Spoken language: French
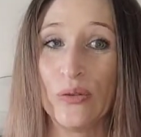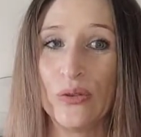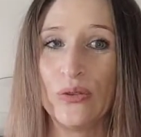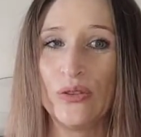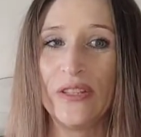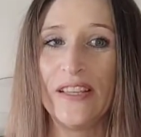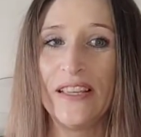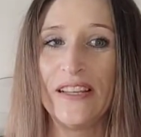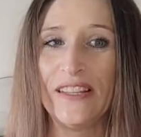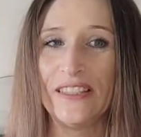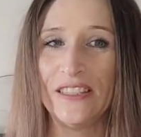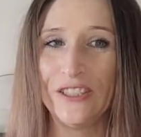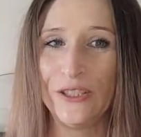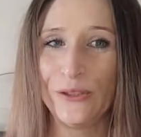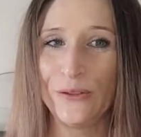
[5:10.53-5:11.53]
ont donné les
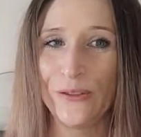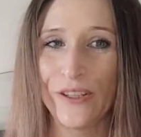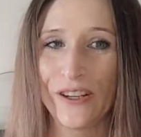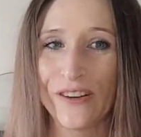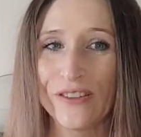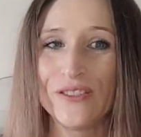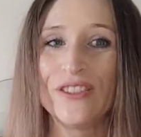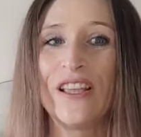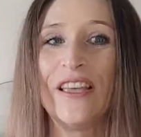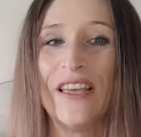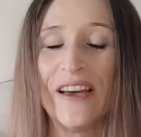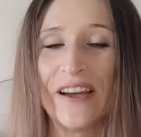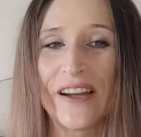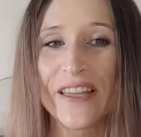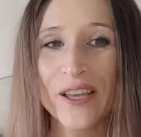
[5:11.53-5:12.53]
différentes
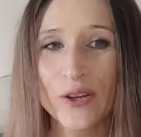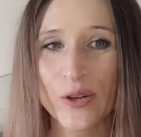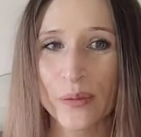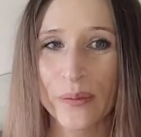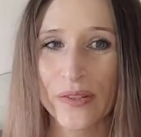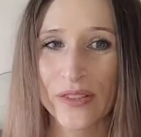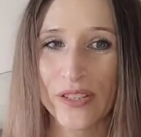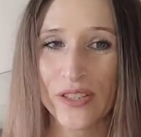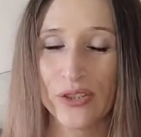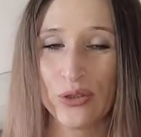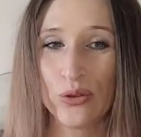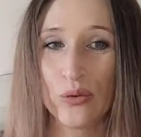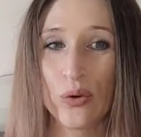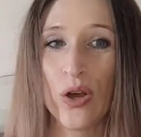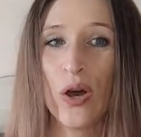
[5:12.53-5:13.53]

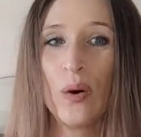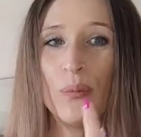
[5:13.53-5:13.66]
recommandations